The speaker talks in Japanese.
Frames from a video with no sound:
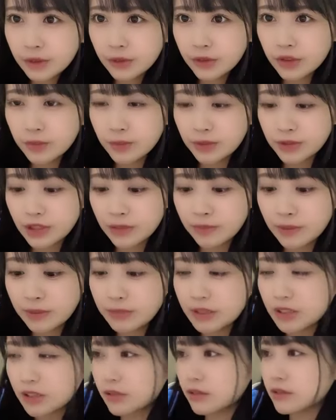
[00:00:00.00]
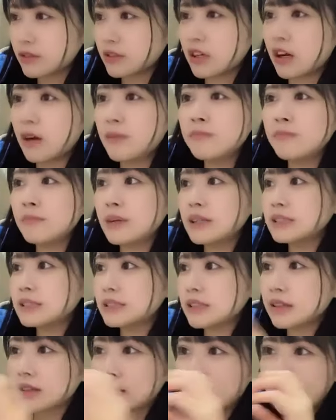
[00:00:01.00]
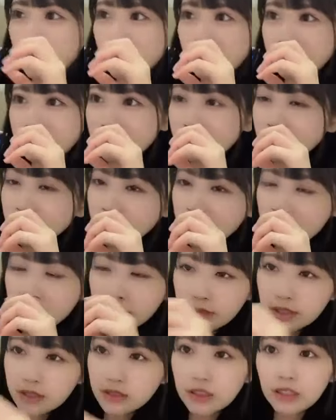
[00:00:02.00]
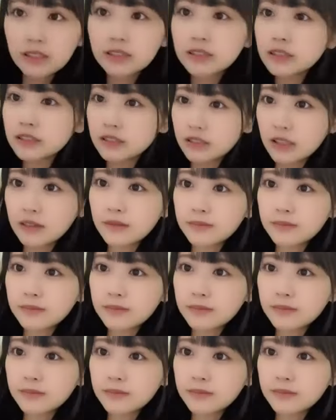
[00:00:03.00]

私あんま見たことないあんまりせんかも珍しい